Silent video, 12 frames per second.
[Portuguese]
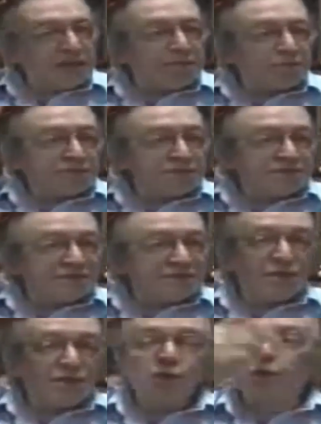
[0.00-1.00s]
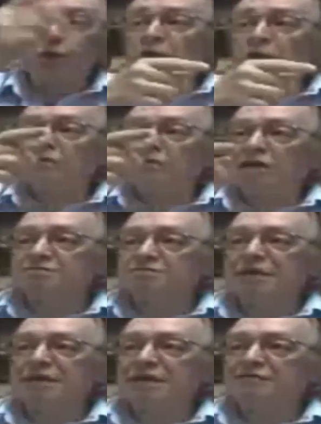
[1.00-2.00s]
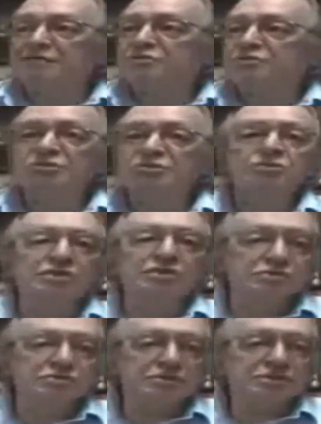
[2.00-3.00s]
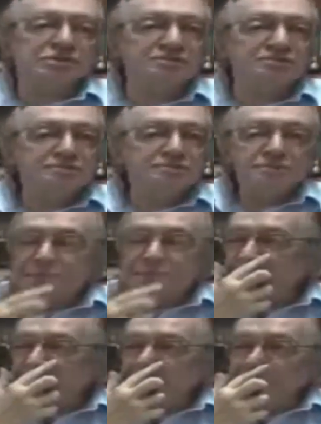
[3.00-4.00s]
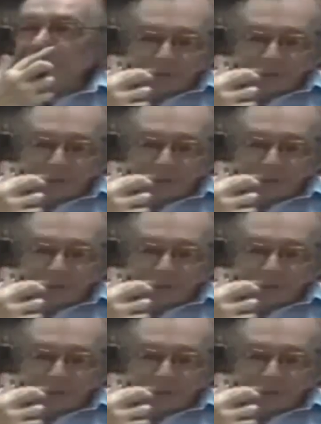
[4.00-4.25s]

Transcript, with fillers: que, por assim dizer, colam as palavras umas com as outras. Hum?